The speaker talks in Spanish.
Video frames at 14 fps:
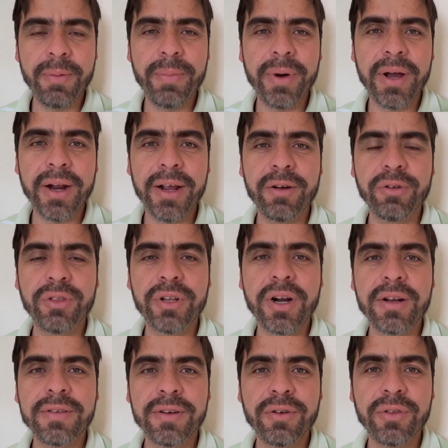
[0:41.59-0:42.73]
para
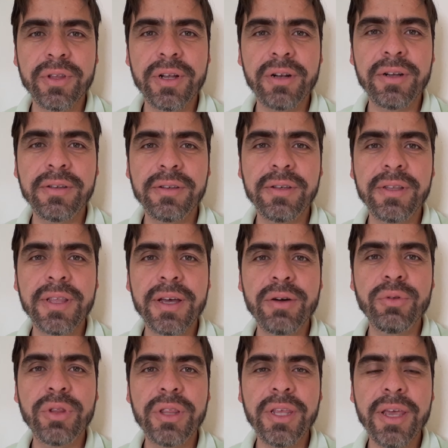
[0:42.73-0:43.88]
encontrarse con Él, necesita
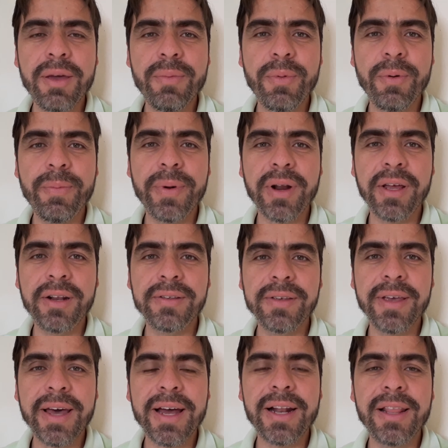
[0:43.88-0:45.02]
un tiempo para
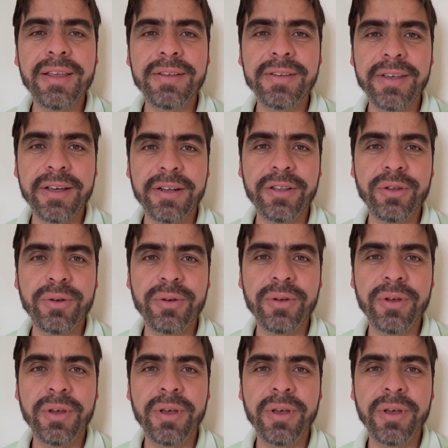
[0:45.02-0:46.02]
irse al desierto.